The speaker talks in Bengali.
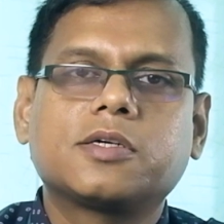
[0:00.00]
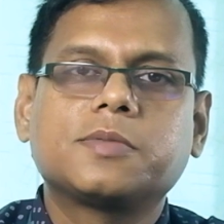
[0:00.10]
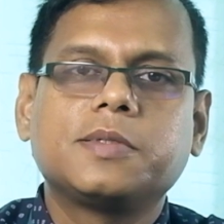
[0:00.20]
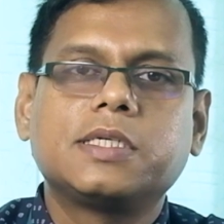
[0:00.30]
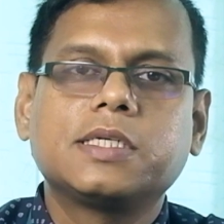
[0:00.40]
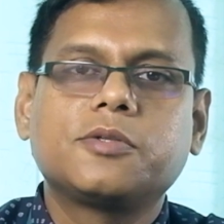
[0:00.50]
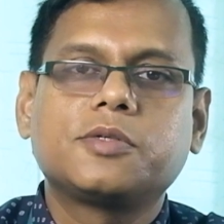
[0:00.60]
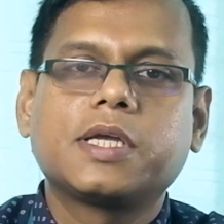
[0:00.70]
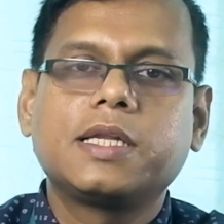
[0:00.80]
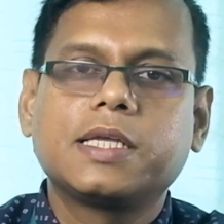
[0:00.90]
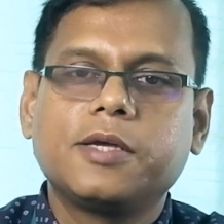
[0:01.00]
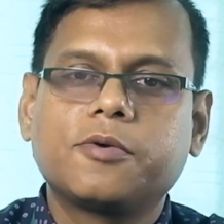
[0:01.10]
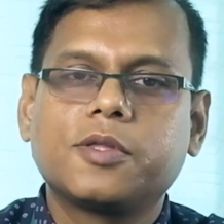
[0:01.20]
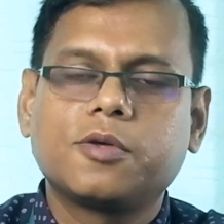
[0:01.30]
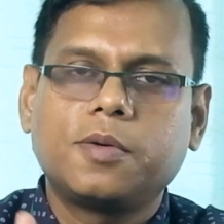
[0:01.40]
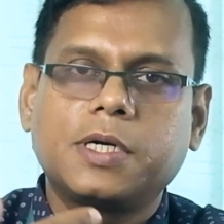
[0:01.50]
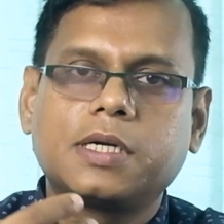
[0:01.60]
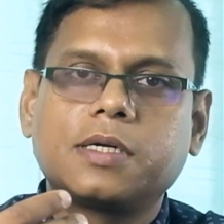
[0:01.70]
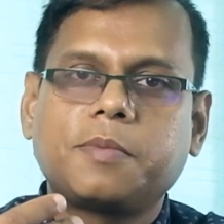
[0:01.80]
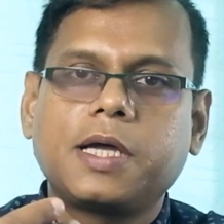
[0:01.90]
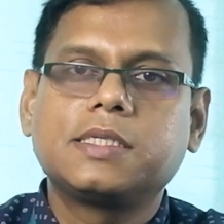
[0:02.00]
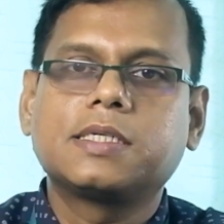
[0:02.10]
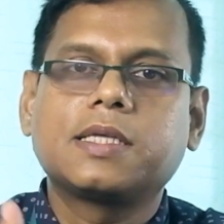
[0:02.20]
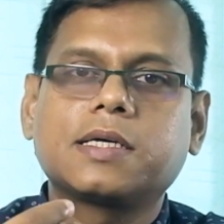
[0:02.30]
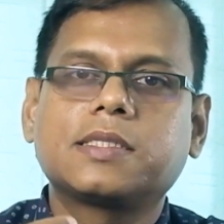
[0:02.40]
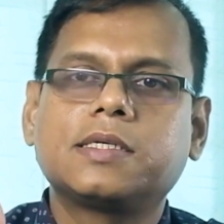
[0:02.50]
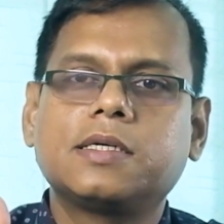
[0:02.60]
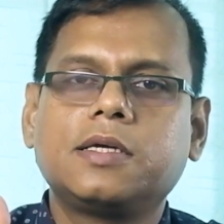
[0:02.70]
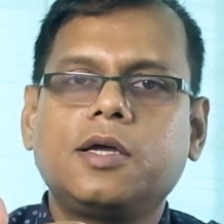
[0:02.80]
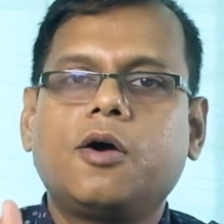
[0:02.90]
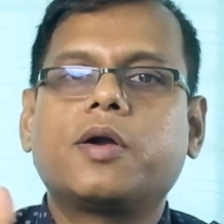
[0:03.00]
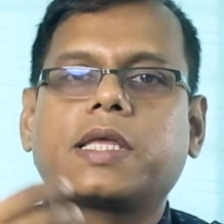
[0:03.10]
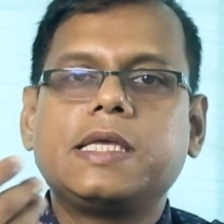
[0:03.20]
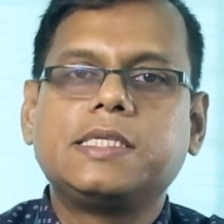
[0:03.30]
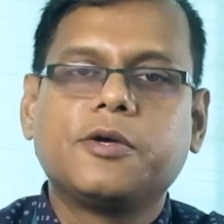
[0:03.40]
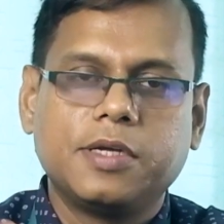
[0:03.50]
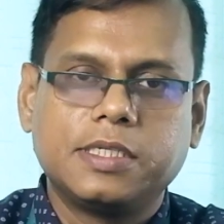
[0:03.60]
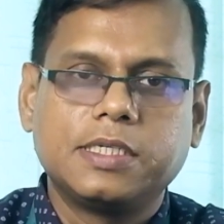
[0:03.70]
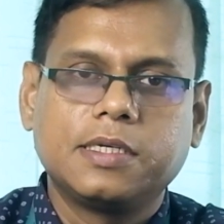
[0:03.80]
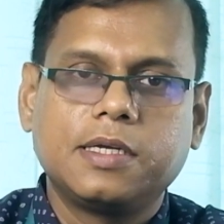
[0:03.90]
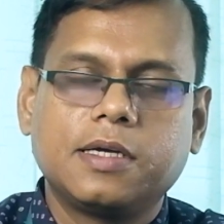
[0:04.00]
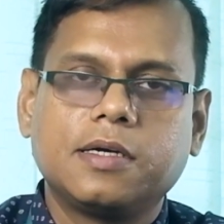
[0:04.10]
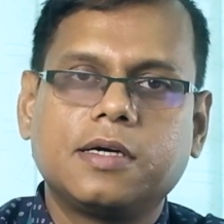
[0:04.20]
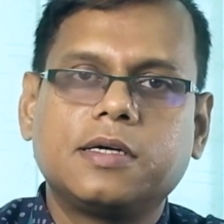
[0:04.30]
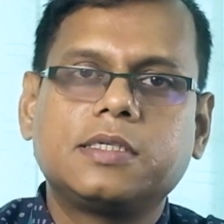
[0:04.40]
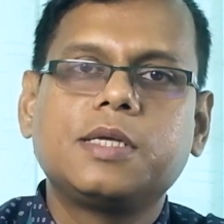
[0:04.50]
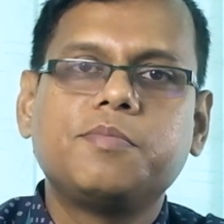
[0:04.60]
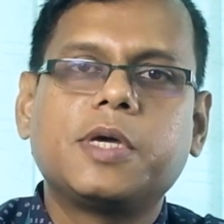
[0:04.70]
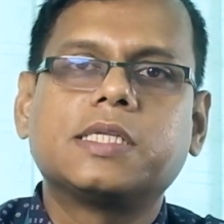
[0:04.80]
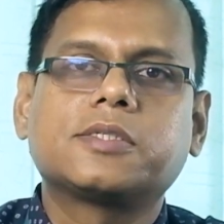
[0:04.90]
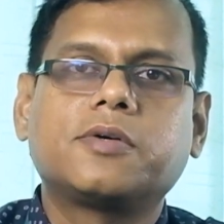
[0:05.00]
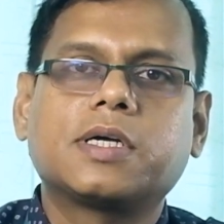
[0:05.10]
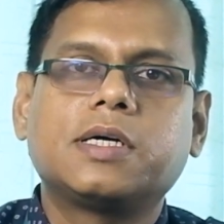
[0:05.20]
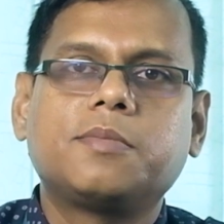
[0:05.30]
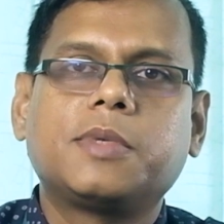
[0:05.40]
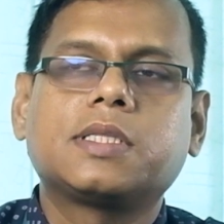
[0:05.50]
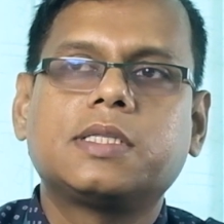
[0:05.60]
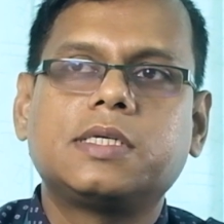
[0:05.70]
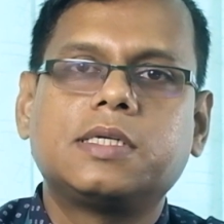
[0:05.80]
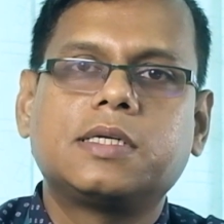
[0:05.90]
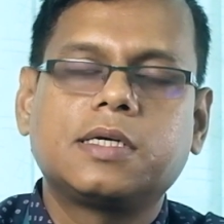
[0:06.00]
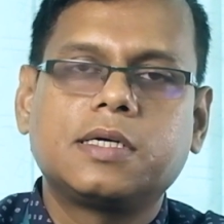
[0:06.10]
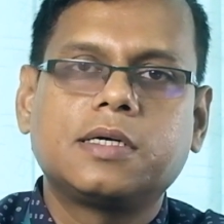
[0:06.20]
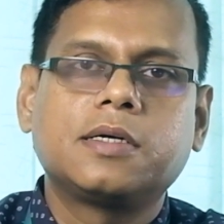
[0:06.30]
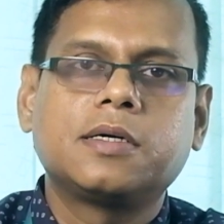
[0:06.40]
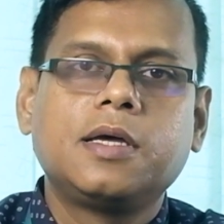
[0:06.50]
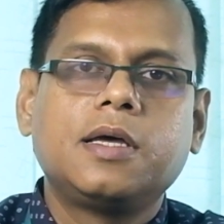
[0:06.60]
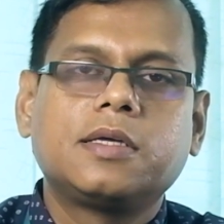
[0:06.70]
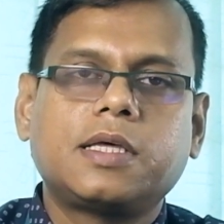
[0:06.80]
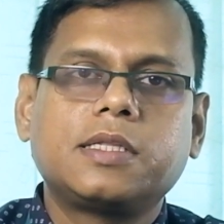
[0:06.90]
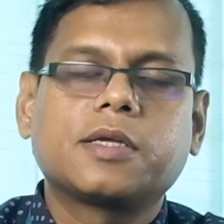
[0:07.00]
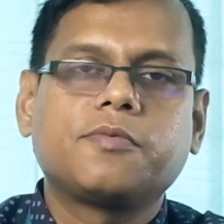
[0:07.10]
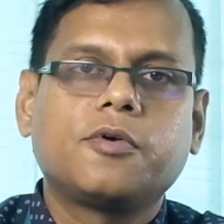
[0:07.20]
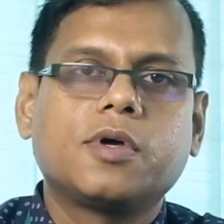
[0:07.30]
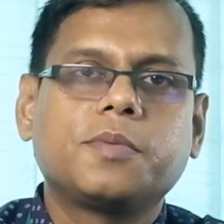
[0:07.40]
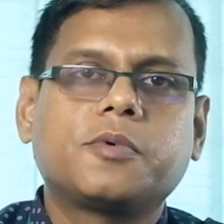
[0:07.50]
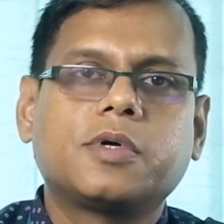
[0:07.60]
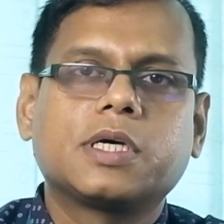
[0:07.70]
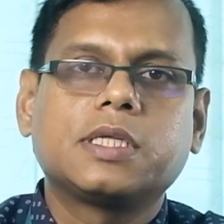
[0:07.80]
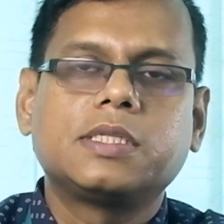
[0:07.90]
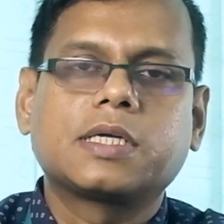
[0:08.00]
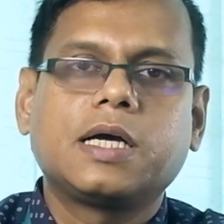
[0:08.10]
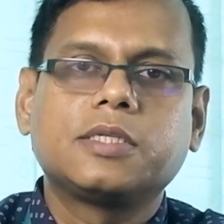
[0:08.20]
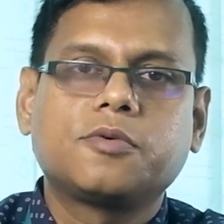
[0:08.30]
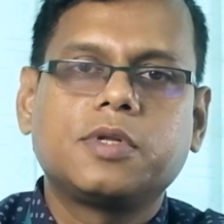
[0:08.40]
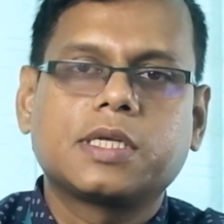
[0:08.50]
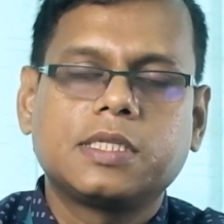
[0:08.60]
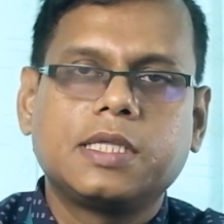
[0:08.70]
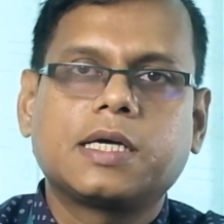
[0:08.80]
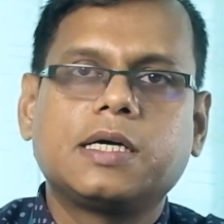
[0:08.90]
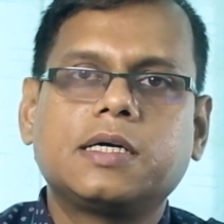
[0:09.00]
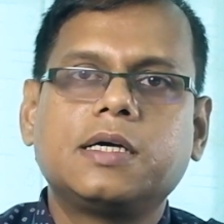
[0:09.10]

কক্সবাজারে তো সেখানে গিয়েও কিন্তু আমার পাইচার থাকেতে অনেক ইজি হয়েছে টিম ম্যানেজ করা বা তাদের তাদেরকে ফলো আপ করা তাদের কাজগুলোকে দেখা